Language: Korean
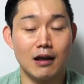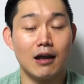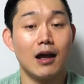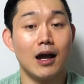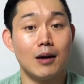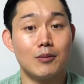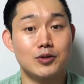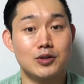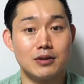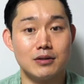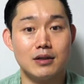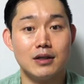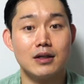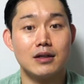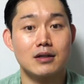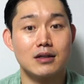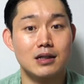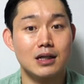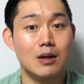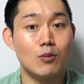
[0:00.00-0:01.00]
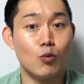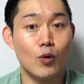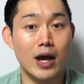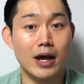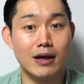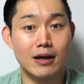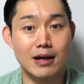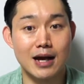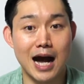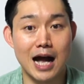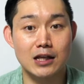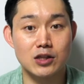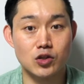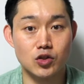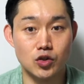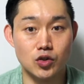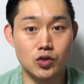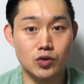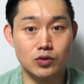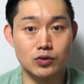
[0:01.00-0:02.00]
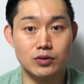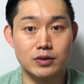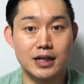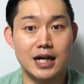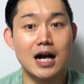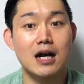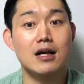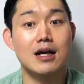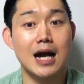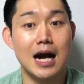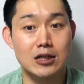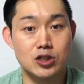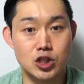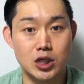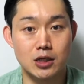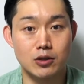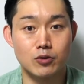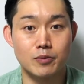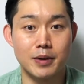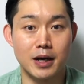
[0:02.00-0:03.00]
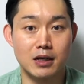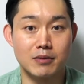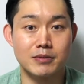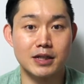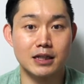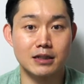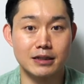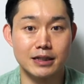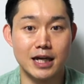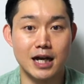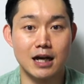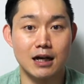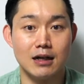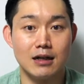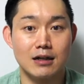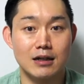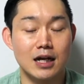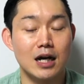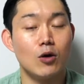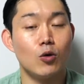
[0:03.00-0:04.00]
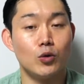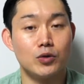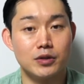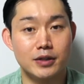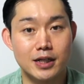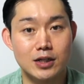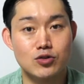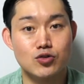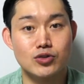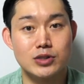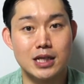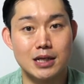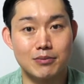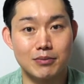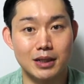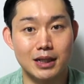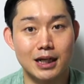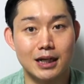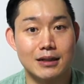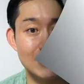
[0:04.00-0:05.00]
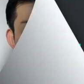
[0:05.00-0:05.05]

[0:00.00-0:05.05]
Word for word: 아무튼 그럼 왜 got you가 가차로 발음나느냐가 오늘의 주제입니다.